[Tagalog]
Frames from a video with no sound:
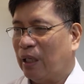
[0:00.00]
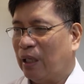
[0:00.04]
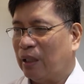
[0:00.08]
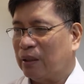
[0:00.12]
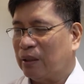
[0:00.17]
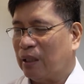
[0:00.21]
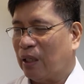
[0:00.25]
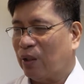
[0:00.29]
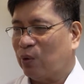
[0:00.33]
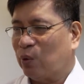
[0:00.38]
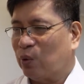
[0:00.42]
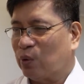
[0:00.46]

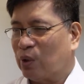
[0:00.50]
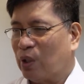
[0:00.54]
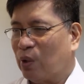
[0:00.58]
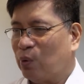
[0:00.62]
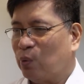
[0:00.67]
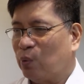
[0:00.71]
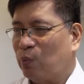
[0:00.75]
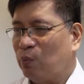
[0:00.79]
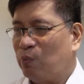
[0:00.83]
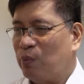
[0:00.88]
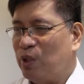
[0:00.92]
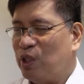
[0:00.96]
at ako raw
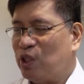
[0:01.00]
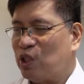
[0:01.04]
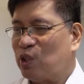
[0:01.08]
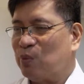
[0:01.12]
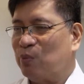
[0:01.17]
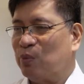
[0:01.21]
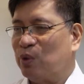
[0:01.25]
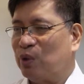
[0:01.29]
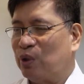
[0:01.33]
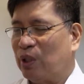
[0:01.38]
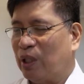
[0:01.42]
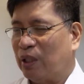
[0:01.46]

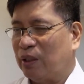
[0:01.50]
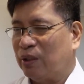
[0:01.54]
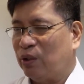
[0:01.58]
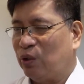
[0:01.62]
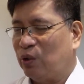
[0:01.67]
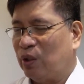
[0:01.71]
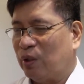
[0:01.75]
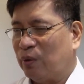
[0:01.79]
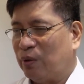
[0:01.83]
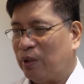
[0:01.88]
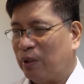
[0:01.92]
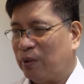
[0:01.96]
mismo, at
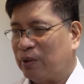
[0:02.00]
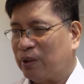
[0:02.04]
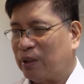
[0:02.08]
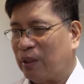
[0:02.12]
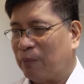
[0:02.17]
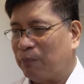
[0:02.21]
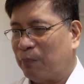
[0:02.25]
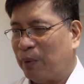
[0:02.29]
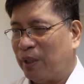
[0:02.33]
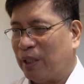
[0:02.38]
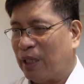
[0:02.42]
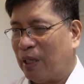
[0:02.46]
yun at
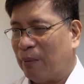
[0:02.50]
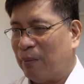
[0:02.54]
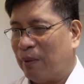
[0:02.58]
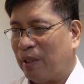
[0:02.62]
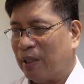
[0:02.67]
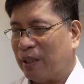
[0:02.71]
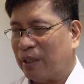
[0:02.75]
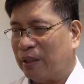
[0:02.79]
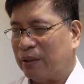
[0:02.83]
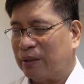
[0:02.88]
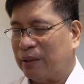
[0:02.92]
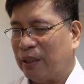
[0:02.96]
isang
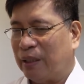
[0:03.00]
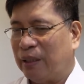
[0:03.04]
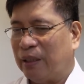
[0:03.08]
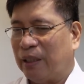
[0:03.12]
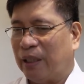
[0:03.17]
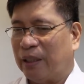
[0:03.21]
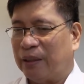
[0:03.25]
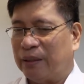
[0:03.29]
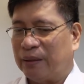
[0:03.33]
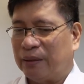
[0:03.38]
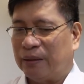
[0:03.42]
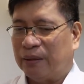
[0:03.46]
pinakamalaking
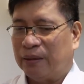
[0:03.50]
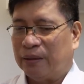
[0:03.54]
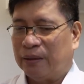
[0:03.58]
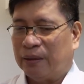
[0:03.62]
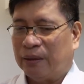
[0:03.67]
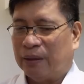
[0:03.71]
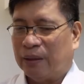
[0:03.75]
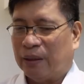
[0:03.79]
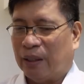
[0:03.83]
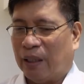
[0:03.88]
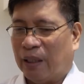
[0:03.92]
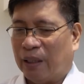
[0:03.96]
dahilan,
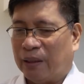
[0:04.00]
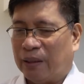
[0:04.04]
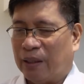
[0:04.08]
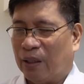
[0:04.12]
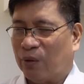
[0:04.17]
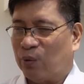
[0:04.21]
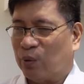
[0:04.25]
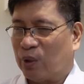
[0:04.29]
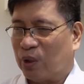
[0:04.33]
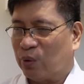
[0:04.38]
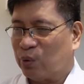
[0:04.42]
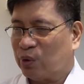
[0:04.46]
ay
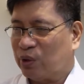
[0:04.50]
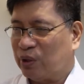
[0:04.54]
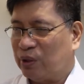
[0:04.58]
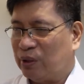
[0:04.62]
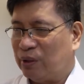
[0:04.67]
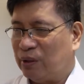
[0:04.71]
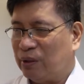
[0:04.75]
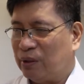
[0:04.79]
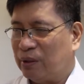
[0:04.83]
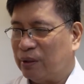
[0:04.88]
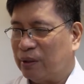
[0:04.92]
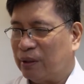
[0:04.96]
ako raw
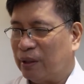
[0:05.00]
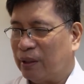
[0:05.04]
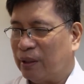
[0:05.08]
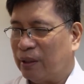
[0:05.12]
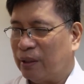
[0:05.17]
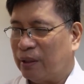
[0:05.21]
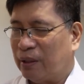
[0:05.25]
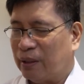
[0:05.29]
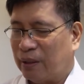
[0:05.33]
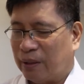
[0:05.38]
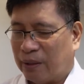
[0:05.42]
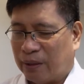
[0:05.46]
si
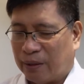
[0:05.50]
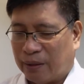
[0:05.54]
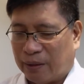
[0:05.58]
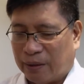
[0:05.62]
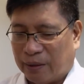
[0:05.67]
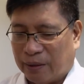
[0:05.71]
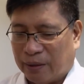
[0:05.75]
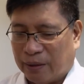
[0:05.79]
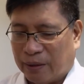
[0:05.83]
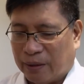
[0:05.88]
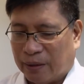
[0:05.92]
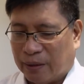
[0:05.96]
uh,
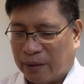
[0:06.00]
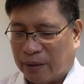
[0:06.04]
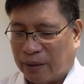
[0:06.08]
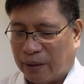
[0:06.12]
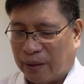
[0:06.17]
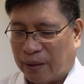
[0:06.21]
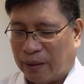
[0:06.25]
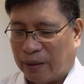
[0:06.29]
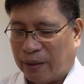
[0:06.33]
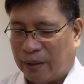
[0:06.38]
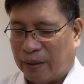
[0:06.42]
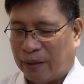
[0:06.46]

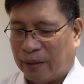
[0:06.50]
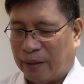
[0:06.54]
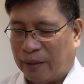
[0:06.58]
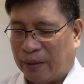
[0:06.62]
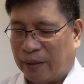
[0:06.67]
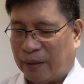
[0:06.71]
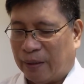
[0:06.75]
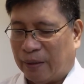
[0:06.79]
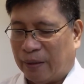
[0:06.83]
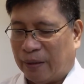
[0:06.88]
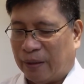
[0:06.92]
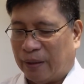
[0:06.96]

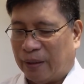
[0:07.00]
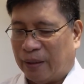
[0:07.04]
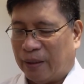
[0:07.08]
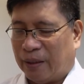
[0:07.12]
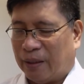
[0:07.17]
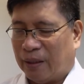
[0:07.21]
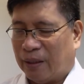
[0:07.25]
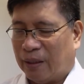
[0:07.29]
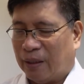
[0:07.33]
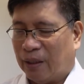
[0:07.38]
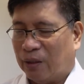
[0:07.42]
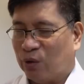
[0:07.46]

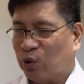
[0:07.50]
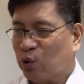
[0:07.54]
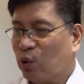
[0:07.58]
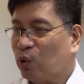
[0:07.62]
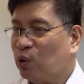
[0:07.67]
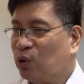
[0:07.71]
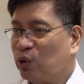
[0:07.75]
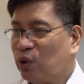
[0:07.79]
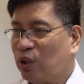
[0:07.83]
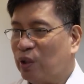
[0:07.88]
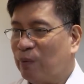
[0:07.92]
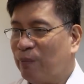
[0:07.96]
uh,
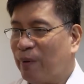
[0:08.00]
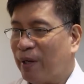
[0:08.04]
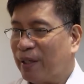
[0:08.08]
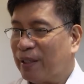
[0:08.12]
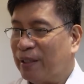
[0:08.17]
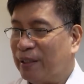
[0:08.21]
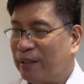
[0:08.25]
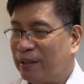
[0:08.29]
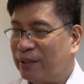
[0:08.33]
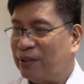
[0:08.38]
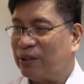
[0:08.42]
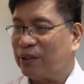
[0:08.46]
Antonio
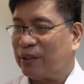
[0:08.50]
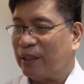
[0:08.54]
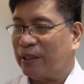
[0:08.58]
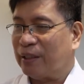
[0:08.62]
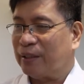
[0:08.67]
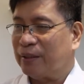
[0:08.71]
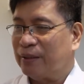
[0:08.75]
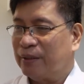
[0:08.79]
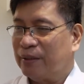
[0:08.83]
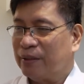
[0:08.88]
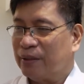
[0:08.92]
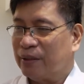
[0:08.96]
Evangelista.
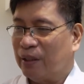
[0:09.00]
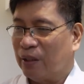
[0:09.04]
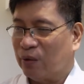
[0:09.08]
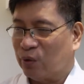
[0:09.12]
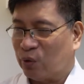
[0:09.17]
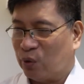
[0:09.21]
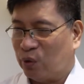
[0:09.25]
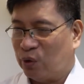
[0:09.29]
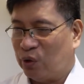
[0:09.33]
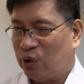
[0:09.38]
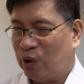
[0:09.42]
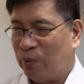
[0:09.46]
Si
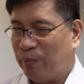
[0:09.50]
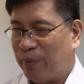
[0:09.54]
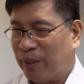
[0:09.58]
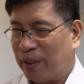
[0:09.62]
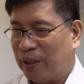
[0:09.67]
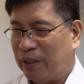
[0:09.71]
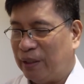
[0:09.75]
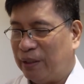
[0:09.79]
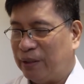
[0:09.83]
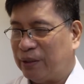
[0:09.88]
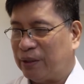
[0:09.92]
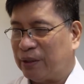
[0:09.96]
Antonio
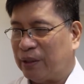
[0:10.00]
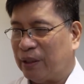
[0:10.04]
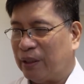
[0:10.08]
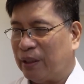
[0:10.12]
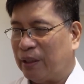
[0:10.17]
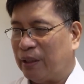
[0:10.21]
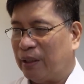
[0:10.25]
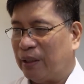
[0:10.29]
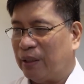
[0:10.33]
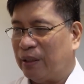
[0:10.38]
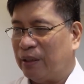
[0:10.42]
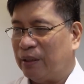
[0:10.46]

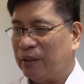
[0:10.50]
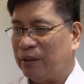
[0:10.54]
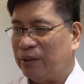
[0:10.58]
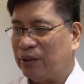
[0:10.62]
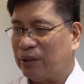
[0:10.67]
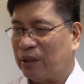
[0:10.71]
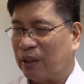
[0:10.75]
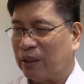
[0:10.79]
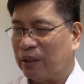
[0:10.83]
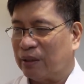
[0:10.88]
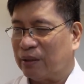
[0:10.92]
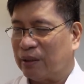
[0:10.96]
Evangelista ay
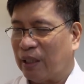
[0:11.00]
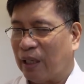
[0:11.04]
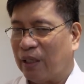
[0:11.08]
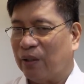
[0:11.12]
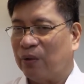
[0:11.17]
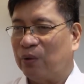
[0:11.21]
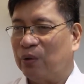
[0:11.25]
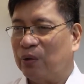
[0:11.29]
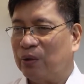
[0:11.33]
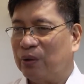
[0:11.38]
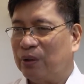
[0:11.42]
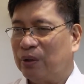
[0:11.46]
isang
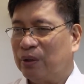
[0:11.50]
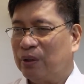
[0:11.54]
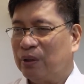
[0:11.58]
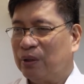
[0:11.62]
tao